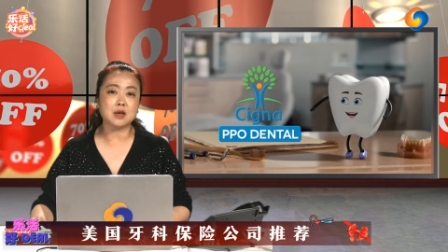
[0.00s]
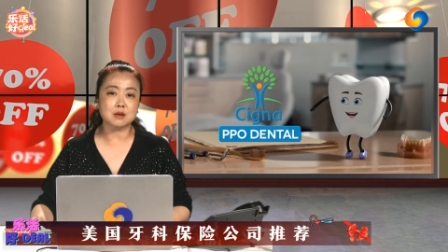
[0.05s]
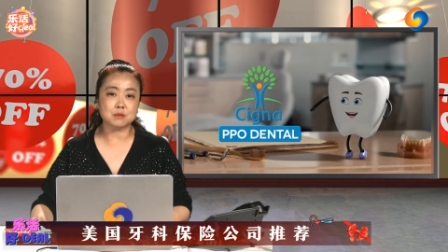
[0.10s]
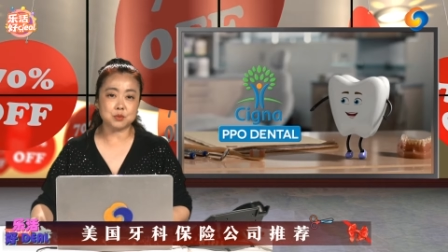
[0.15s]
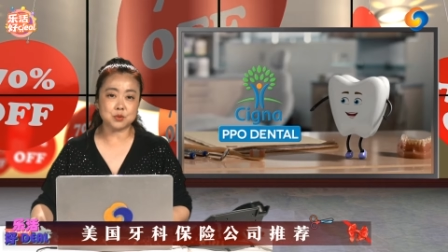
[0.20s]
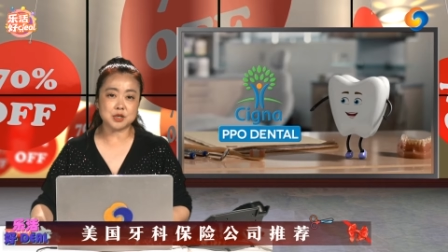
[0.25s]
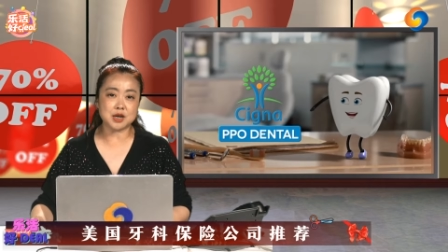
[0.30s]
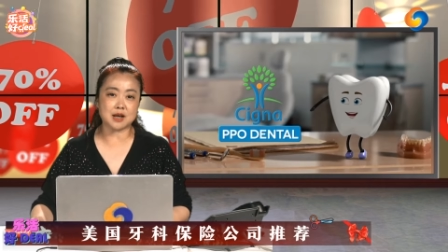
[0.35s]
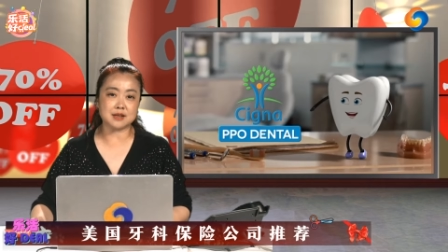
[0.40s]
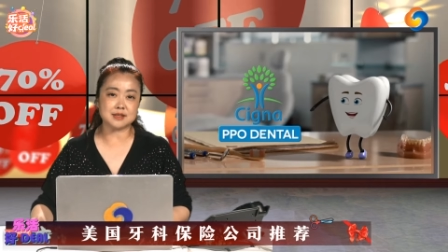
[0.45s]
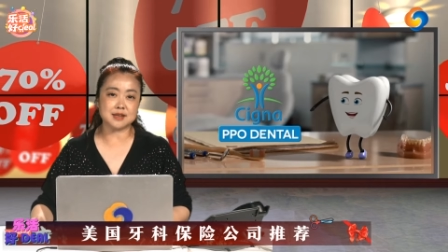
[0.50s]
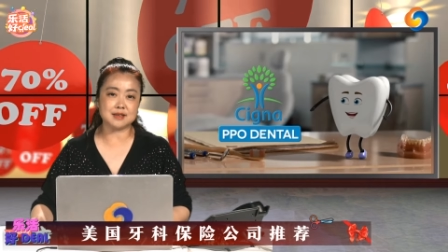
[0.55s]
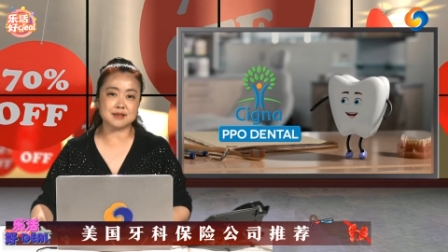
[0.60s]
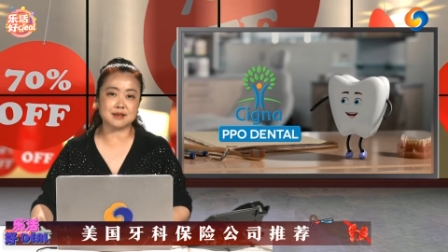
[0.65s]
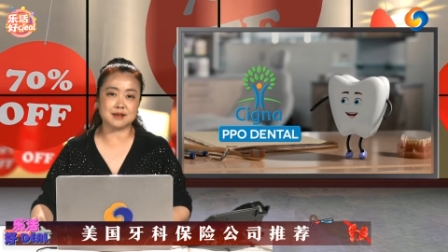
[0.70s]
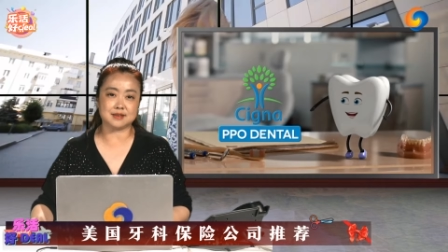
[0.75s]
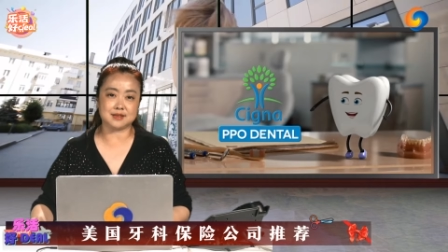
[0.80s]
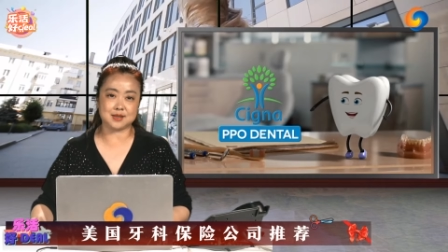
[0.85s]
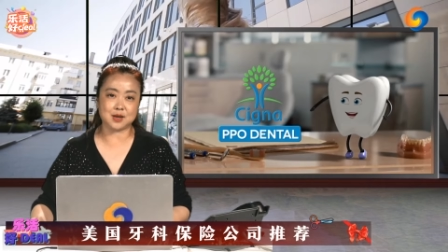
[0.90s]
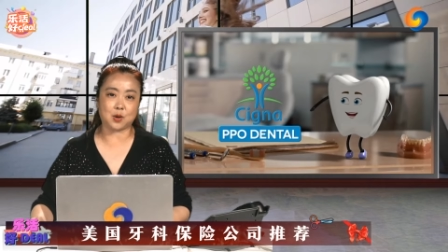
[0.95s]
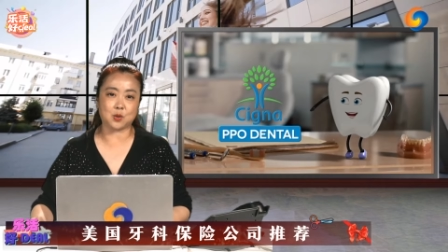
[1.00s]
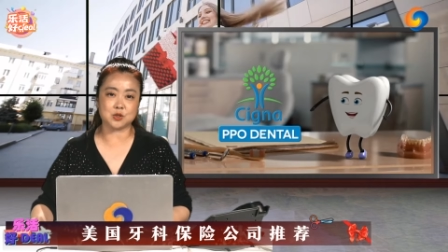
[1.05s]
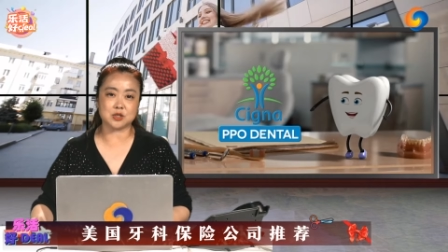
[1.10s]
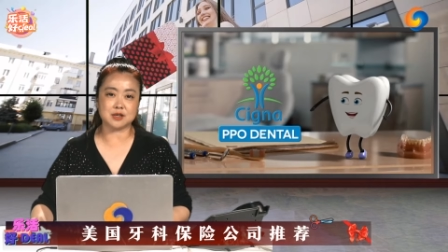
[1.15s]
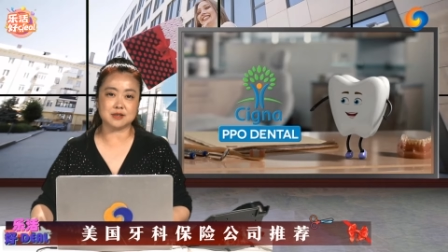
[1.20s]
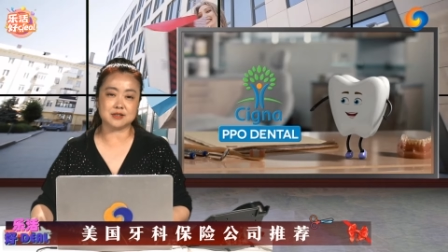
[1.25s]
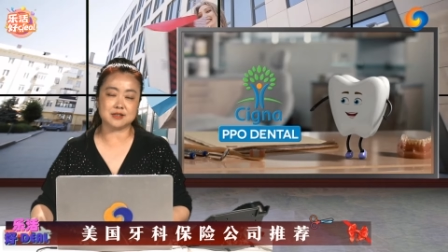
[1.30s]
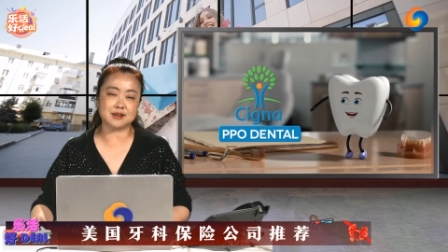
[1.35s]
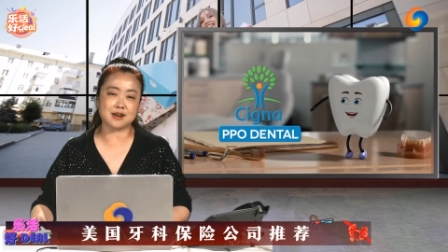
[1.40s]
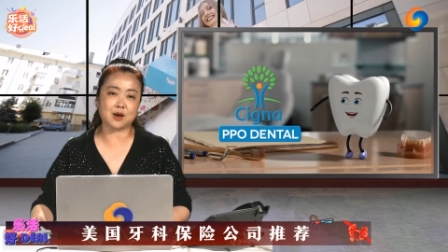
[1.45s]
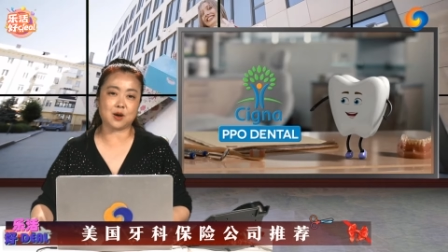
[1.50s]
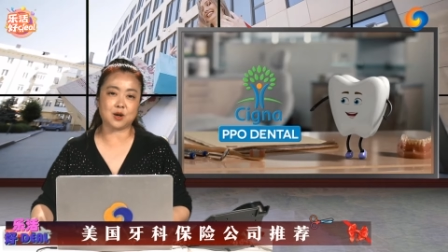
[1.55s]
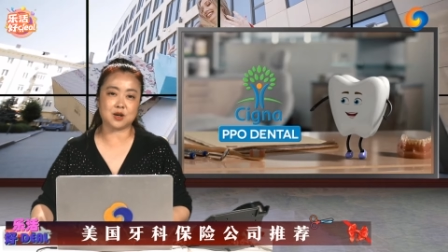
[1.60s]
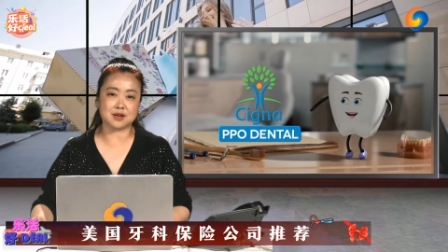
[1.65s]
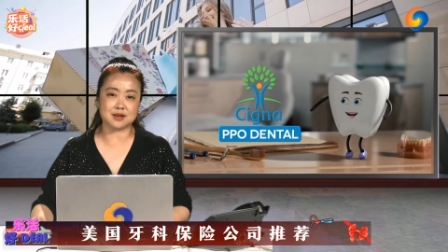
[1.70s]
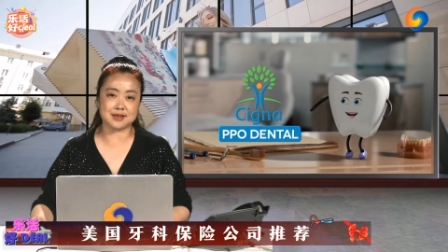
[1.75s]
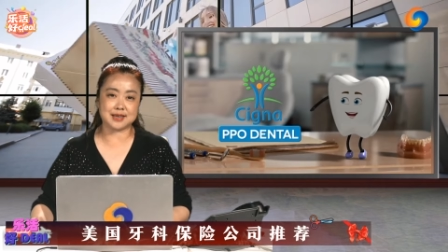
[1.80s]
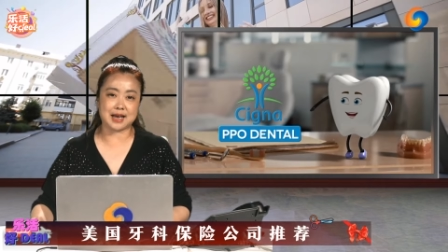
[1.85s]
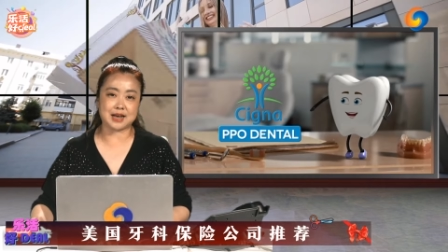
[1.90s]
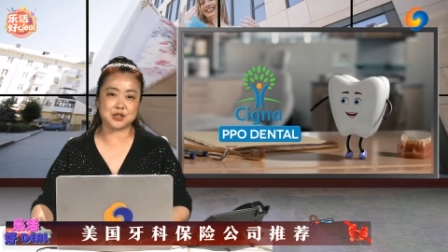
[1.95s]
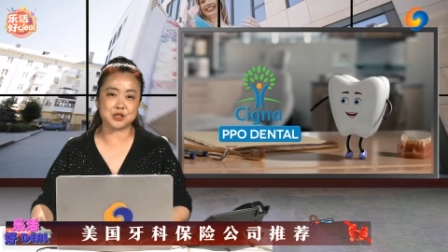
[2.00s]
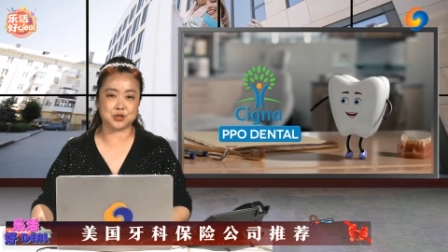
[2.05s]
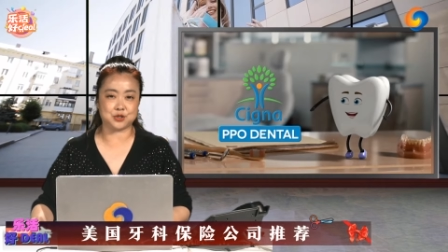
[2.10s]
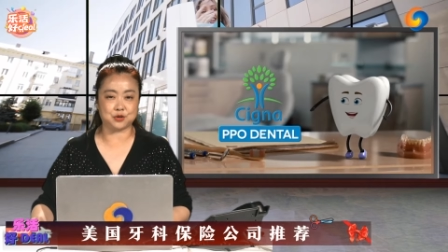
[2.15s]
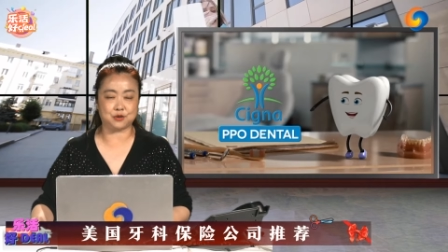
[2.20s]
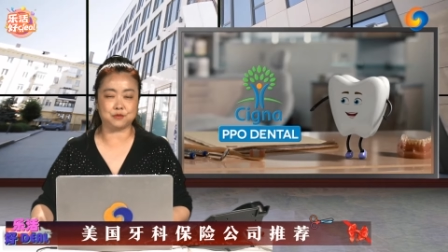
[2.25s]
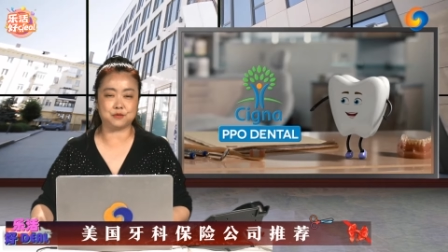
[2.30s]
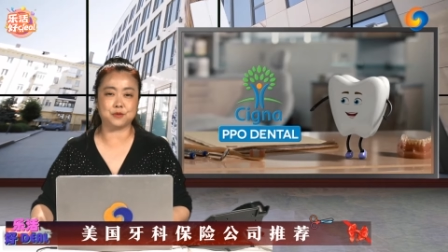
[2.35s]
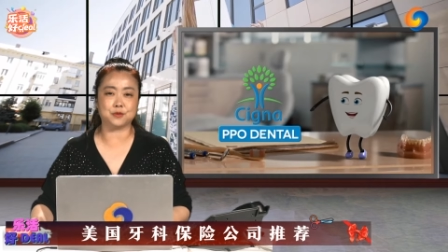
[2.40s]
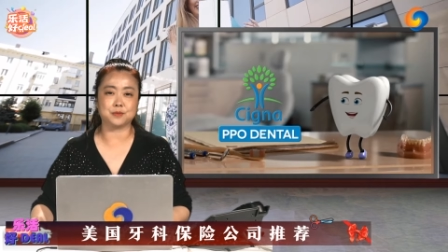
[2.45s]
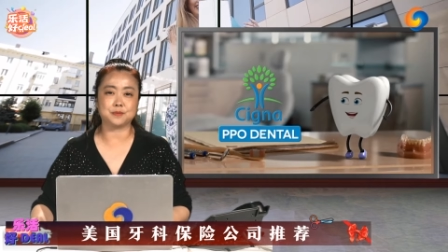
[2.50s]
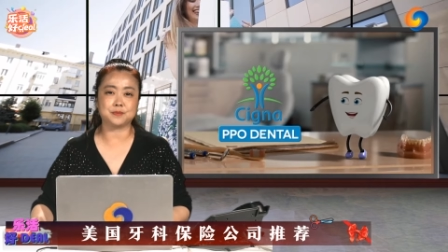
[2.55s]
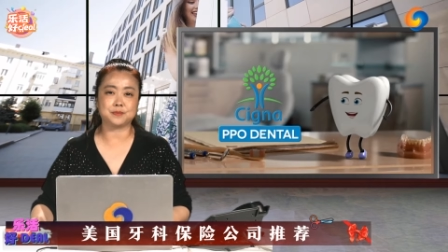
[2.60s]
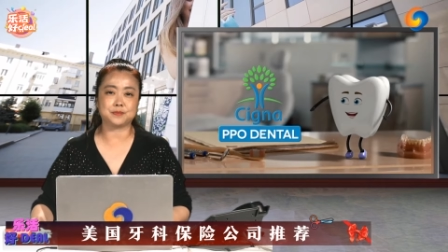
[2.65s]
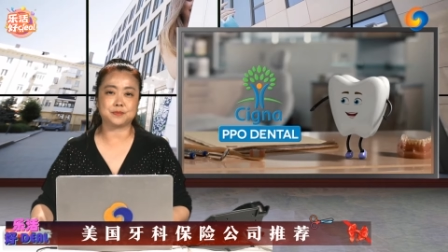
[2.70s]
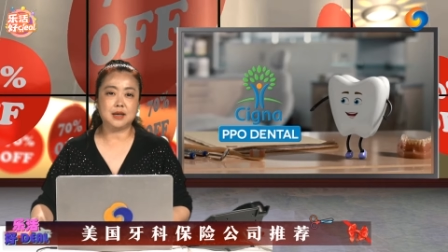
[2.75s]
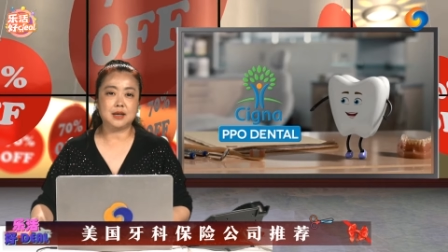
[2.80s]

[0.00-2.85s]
不常见的矫正治疗和牙齿修复。